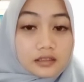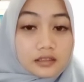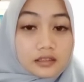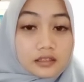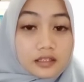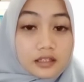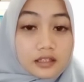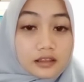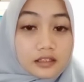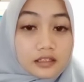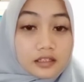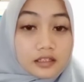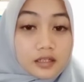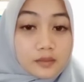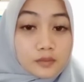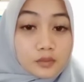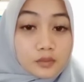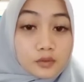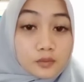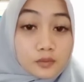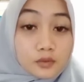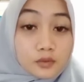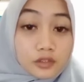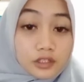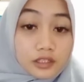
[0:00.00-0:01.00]
yang tidak
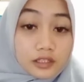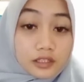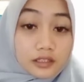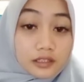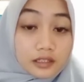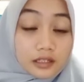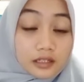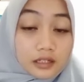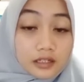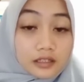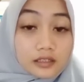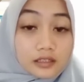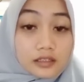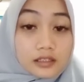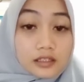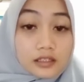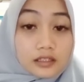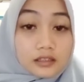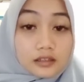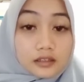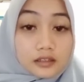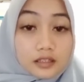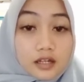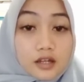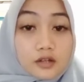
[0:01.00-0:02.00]
memungkinkan
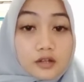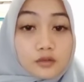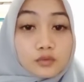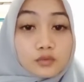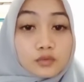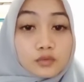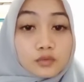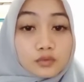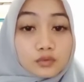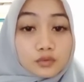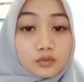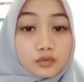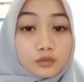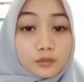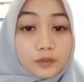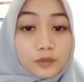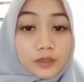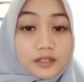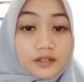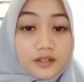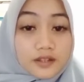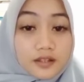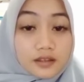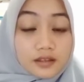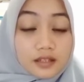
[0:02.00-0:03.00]
kita untuk
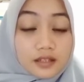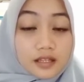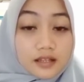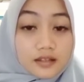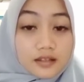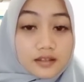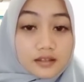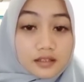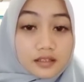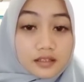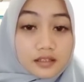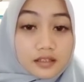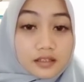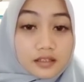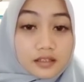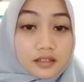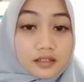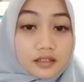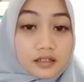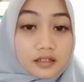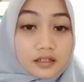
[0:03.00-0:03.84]
presentasi